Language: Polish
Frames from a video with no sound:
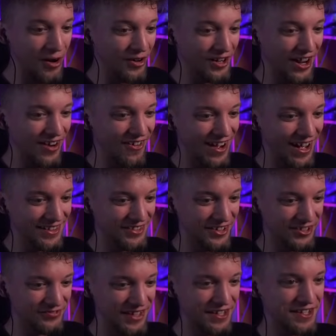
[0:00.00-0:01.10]
mogę
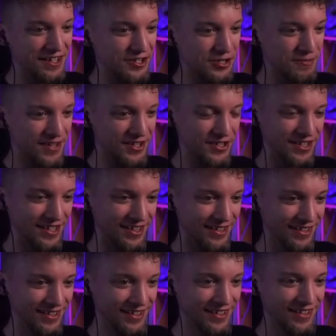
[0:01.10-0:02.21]
ładować, ale śmiesznie.
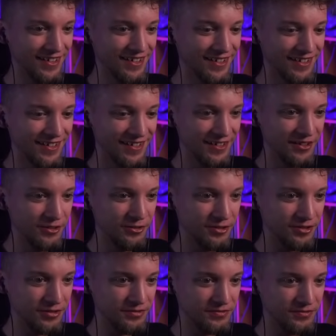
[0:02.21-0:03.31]
Na korbkę latarka,
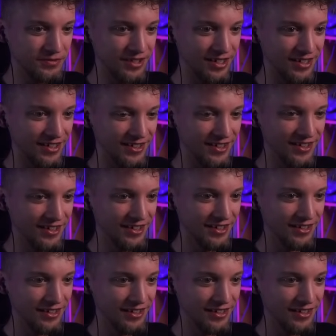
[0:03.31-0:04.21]
What ej, fuck? nice.